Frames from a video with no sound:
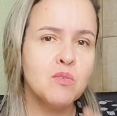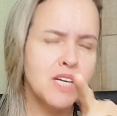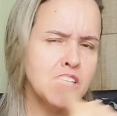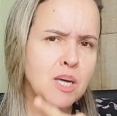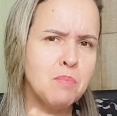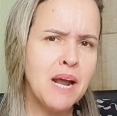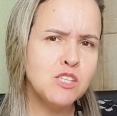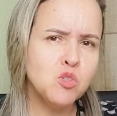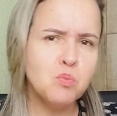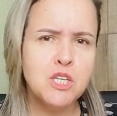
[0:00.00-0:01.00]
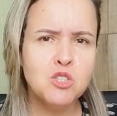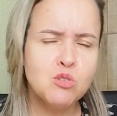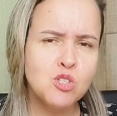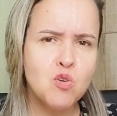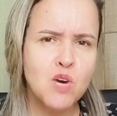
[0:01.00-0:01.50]
Um grande abraço, beijo
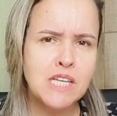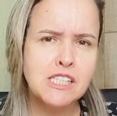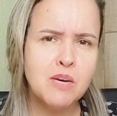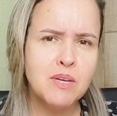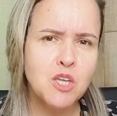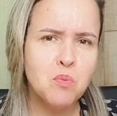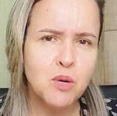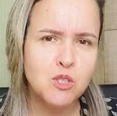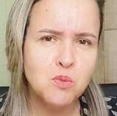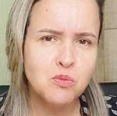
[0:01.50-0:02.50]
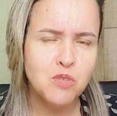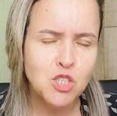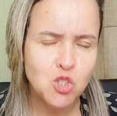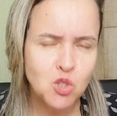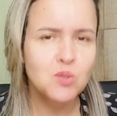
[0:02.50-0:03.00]
no seu coração, até o próximo
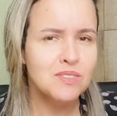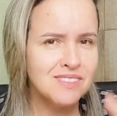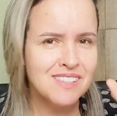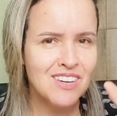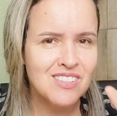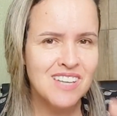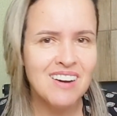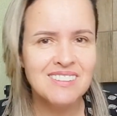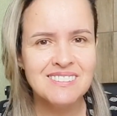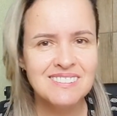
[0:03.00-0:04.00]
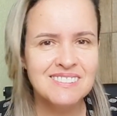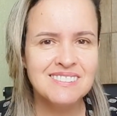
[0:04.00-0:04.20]
vídeo. Tchau, tchau.